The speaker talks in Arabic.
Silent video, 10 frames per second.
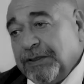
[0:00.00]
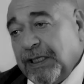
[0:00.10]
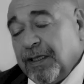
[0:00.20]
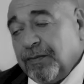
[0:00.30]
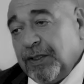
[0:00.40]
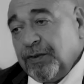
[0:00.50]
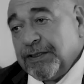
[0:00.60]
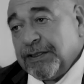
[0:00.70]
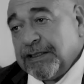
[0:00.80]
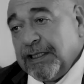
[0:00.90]
بيتعلق بالهويه
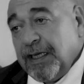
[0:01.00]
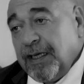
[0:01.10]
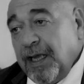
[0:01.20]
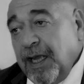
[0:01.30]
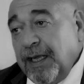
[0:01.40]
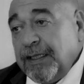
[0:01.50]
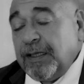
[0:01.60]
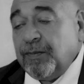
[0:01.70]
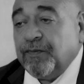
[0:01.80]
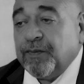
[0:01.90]
الجنسيه أيوة. اذا
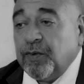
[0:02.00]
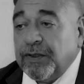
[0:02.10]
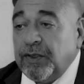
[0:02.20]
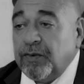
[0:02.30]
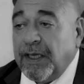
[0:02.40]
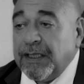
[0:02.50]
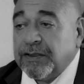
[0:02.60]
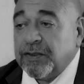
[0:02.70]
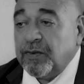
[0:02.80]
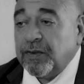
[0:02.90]
المفروض انه هذا
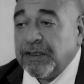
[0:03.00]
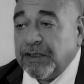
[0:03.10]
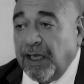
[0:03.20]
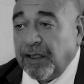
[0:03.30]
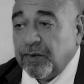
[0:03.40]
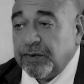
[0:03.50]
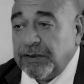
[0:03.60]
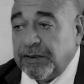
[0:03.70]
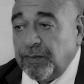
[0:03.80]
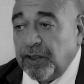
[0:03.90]
السلوك يطلع او
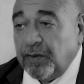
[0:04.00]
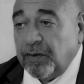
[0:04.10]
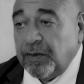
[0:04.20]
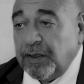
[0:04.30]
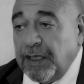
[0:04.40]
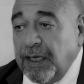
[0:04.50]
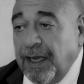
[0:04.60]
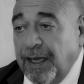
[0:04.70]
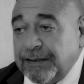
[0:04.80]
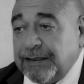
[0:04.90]
تنتبه له
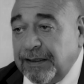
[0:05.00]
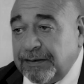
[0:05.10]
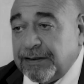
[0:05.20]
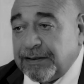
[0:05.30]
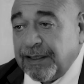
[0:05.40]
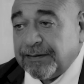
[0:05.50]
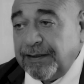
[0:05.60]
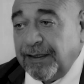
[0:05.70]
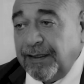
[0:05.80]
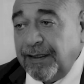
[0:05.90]
حتى انت
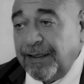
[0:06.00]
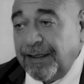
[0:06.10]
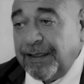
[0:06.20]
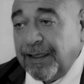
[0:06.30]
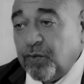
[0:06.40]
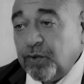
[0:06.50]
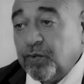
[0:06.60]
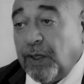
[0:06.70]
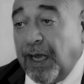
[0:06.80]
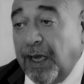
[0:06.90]
تستطيع انك
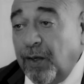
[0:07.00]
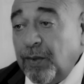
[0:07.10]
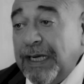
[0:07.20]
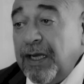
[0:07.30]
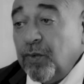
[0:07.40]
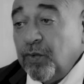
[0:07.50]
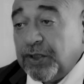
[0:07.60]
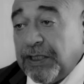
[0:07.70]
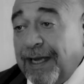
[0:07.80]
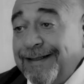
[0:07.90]
تحاول
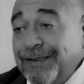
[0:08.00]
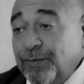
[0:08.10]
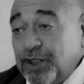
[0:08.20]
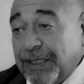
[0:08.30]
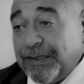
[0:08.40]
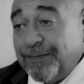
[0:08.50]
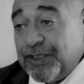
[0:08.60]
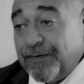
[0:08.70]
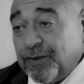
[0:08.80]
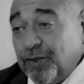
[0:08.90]
وتراجع مجرد ما
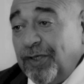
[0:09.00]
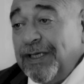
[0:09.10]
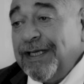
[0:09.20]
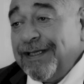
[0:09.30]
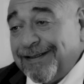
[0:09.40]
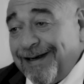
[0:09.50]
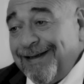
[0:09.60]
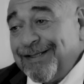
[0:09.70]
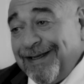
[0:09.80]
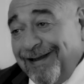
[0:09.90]
شفته
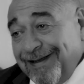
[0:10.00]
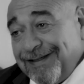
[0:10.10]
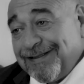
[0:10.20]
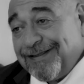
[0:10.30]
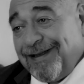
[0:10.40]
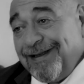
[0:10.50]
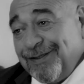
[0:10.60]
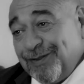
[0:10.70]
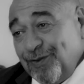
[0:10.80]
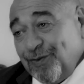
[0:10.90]
تراجع
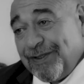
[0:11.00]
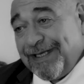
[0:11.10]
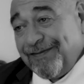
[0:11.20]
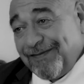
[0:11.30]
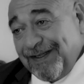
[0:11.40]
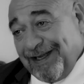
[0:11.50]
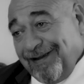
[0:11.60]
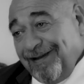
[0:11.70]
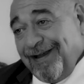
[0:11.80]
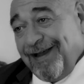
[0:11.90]
اخصائي سلوكي فيه
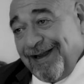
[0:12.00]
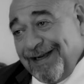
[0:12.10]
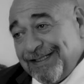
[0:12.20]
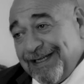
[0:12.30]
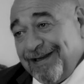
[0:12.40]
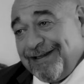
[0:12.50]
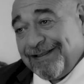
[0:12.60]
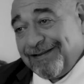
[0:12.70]
علشان